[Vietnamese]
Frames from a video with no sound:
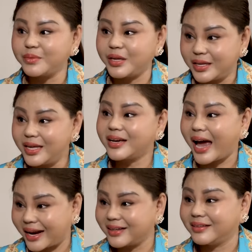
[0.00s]
diễn viên
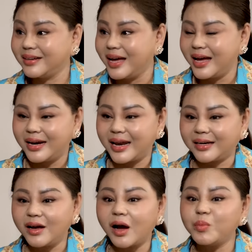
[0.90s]
khác nữa là
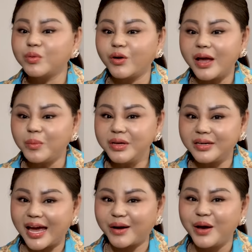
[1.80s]
nó không có giống như
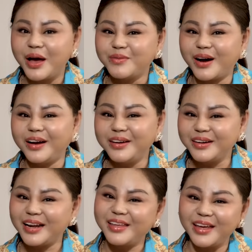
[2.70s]
nhau và hình như
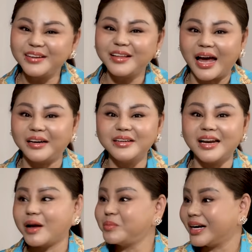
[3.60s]
là diễn thì hình như là
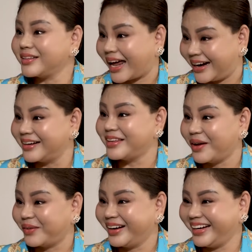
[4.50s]
giống trấn thành hơi
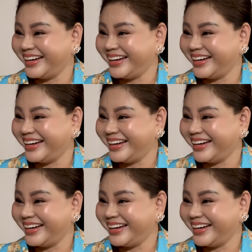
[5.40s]
nhiều